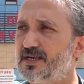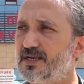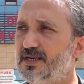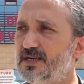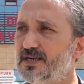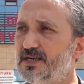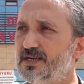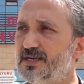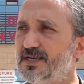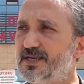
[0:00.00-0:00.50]

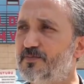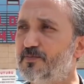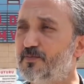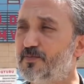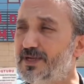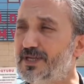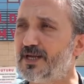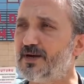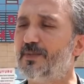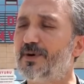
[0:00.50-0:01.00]
e,
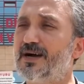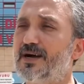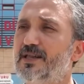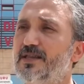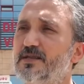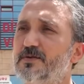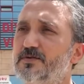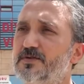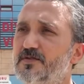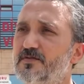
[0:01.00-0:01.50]
yine
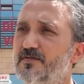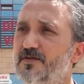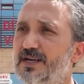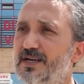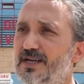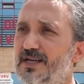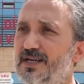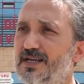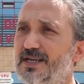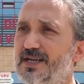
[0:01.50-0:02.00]
bakanlığımızın
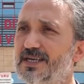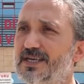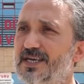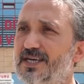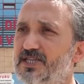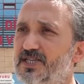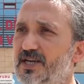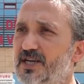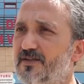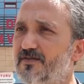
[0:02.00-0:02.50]
verileriyle
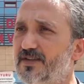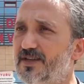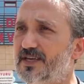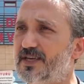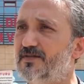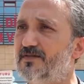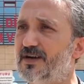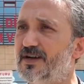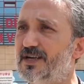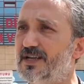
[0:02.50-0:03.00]
geçen
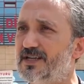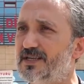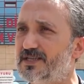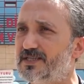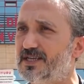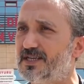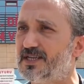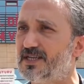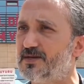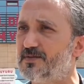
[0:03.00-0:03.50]
haftaki verileri
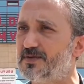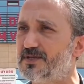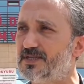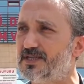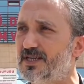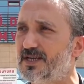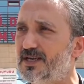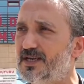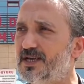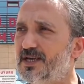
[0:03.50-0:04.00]

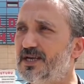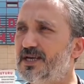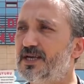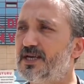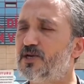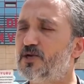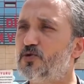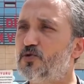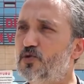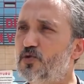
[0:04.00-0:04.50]
incelediğimizde
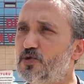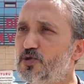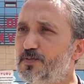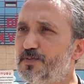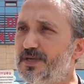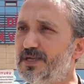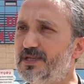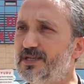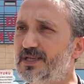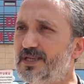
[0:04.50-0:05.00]
100
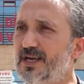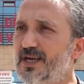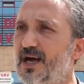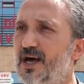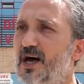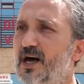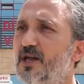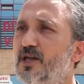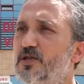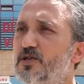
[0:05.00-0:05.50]
binde
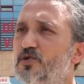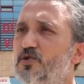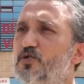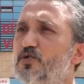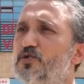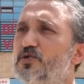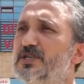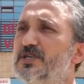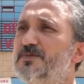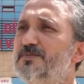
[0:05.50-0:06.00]

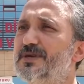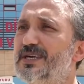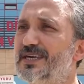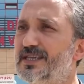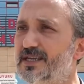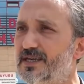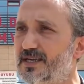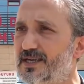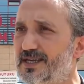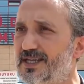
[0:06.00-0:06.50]

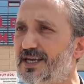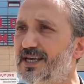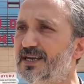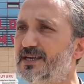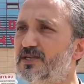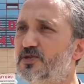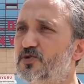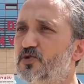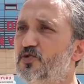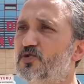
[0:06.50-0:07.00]
627 ile
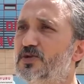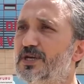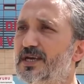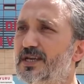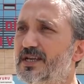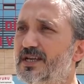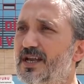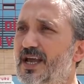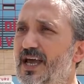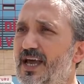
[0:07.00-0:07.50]

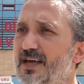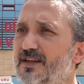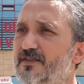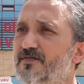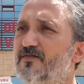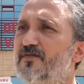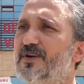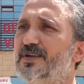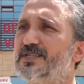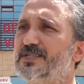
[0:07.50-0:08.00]
Türkiye'nin
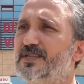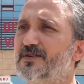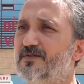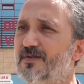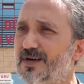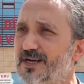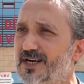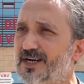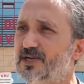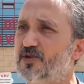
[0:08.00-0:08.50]
en fazla
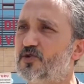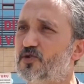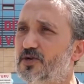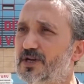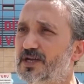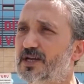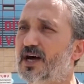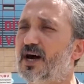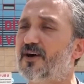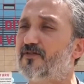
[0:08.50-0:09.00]
vaka
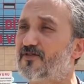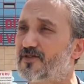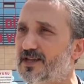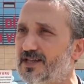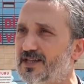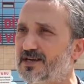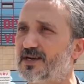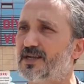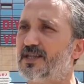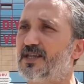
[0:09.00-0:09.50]
görülen
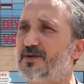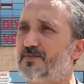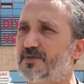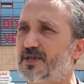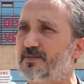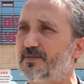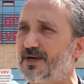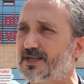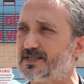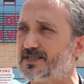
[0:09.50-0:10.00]
haftalık
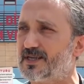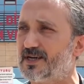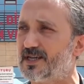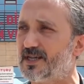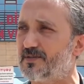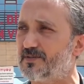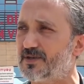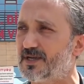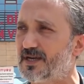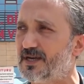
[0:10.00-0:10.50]
anlamında bazı
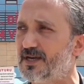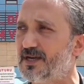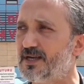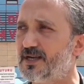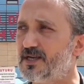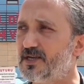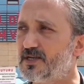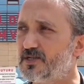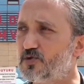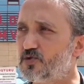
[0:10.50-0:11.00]
anlamda
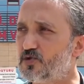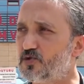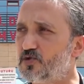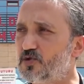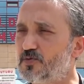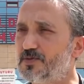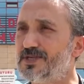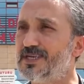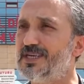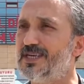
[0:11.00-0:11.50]

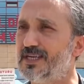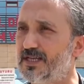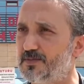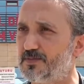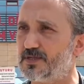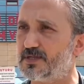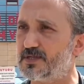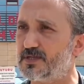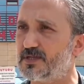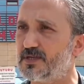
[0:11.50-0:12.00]
düşündüğümüzde
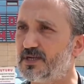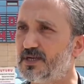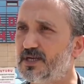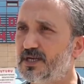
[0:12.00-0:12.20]
ilimiz.